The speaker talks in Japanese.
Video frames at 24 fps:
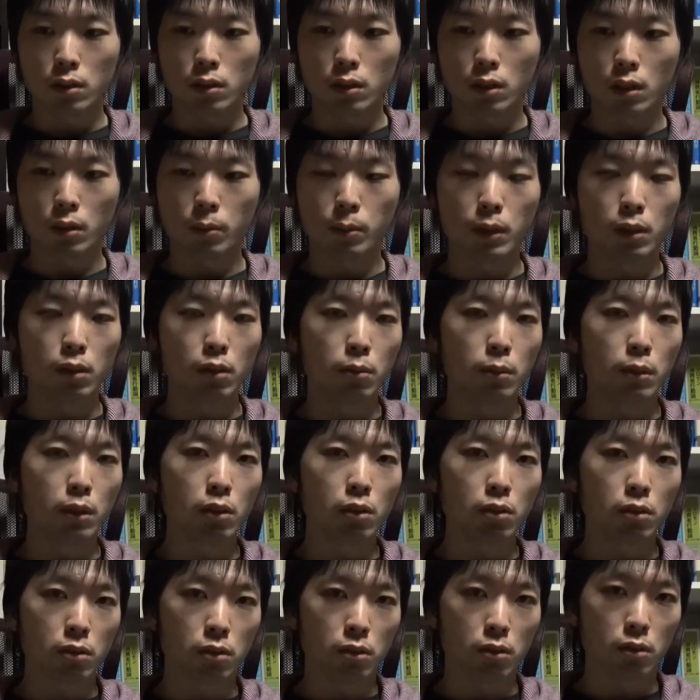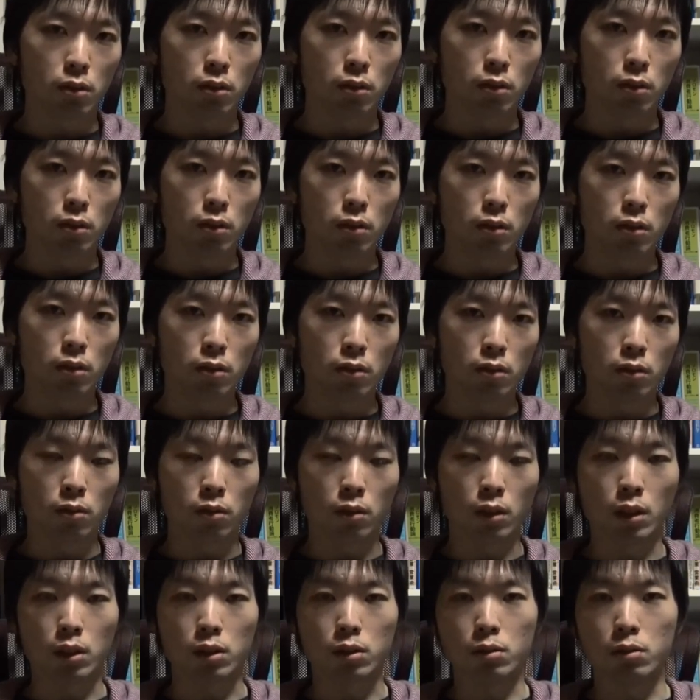アベノミクスのお
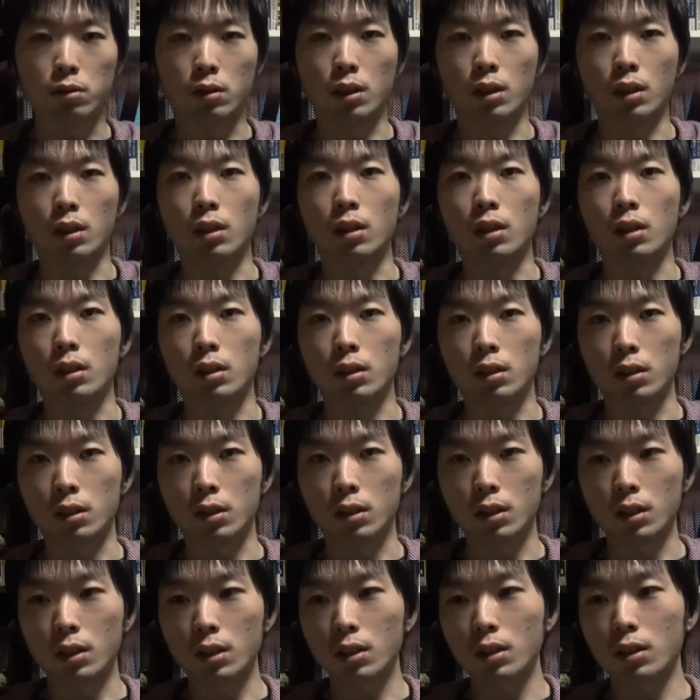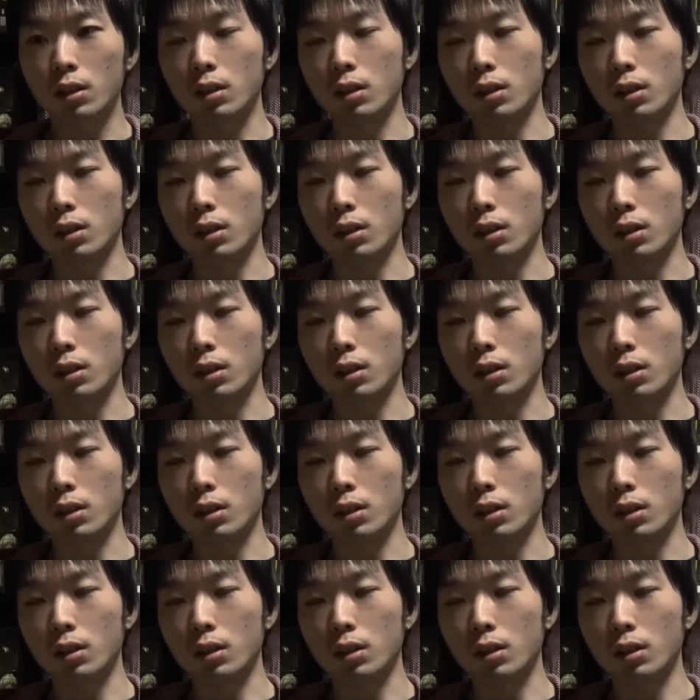化粧が剥がれて一